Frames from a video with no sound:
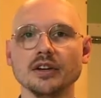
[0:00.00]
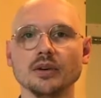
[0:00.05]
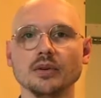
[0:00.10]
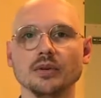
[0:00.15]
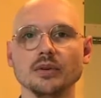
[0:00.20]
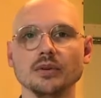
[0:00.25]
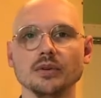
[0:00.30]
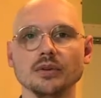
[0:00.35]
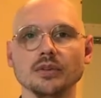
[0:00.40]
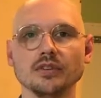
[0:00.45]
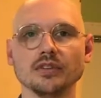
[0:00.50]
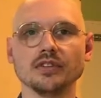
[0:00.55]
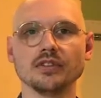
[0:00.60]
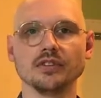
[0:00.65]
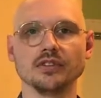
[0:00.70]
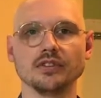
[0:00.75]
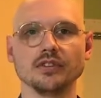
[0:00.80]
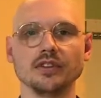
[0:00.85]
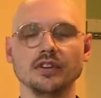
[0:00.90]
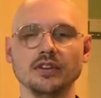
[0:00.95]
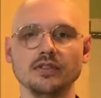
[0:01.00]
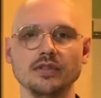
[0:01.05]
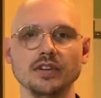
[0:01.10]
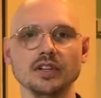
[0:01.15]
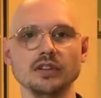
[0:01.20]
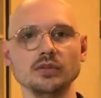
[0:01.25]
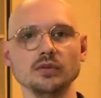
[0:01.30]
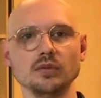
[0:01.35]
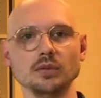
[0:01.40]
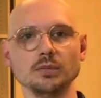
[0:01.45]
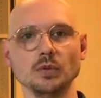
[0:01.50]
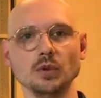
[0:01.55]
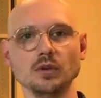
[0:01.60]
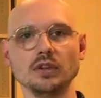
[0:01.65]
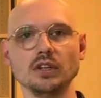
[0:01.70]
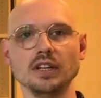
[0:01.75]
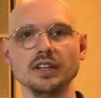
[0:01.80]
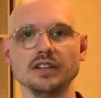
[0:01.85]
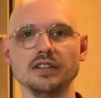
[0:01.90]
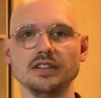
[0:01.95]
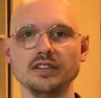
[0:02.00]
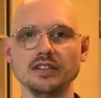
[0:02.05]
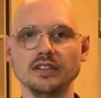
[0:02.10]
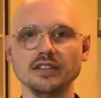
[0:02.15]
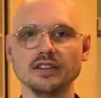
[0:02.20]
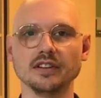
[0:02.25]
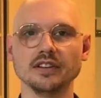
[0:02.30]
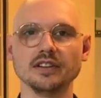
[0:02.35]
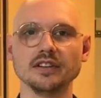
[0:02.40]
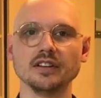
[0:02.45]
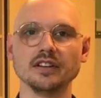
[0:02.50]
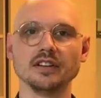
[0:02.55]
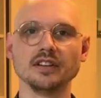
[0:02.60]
und es wäre nun möglich, diese